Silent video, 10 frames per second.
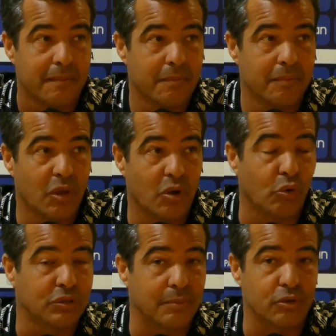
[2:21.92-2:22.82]
no nos
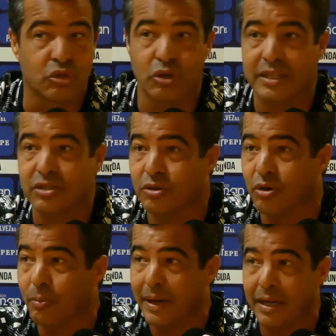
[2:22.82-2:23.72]
gusta mucho esos
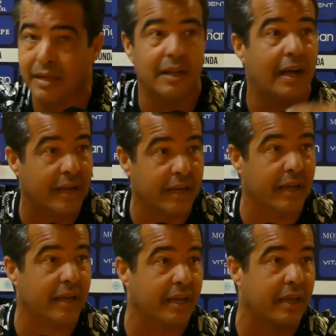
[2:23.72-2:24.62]

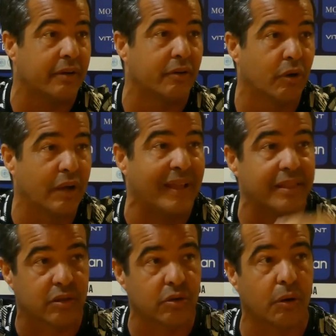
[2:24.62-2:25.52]
homenajes o
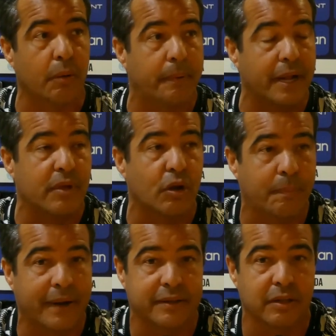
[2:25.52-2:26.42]
eventos previos a los
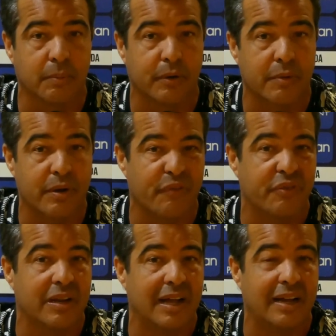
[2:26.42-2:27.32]
partidos porque, bueno, al
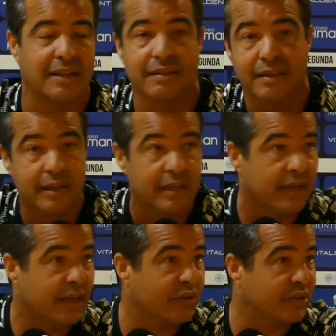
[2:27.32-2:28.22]
final
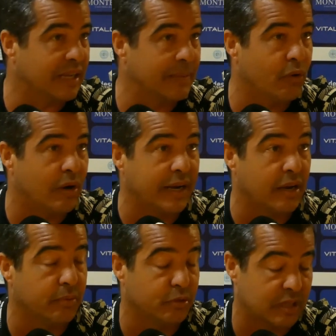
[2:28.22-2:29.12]
lo que tenemos ganas,
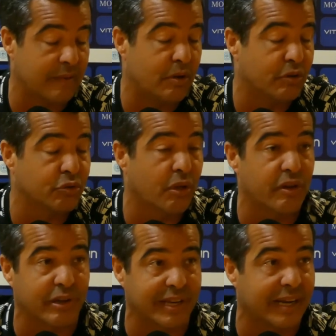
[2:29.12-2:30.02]
sabemos con nuestros
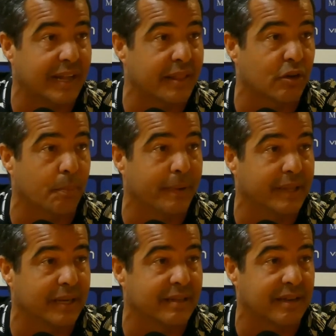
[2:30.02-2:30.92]
jugadores que tienen ganas de
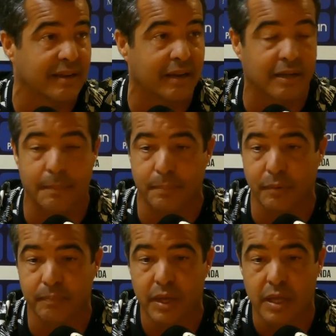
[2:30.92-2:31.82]
competir, de salir al
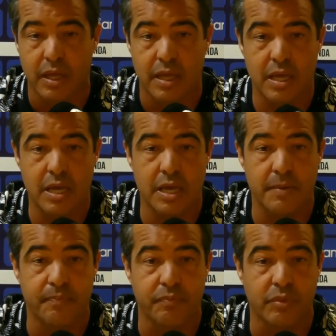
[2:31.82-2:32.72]
campo
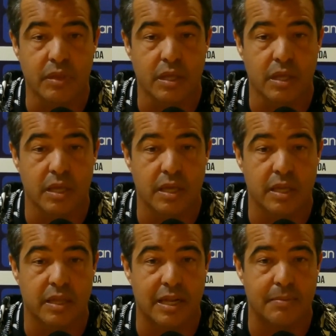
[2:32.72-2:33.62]
mm,
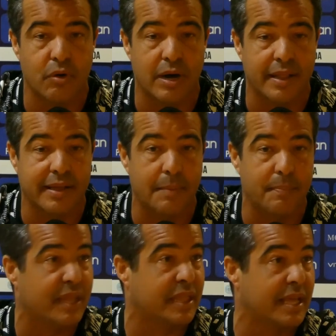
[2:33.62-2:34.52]
y, tenemos ganas de que
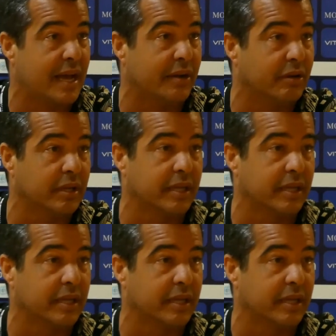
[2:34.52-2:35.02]
empiece ya, ¿no?